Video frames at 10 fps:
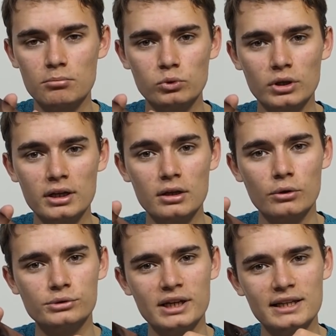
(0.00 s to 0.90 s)
Bu da
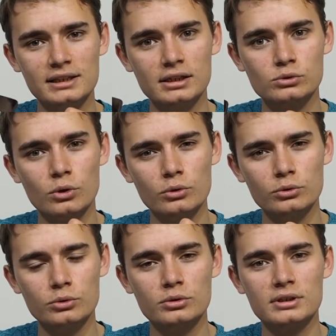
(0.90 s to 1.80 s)
özellikle
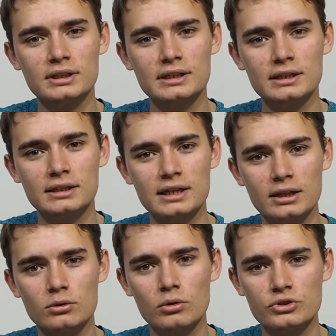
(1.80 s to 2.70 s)
son
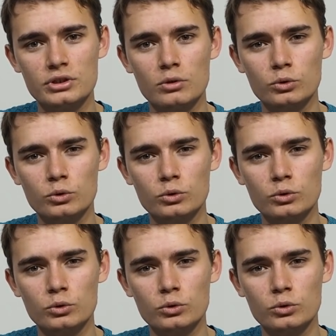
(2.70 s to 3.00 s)
teknolojiye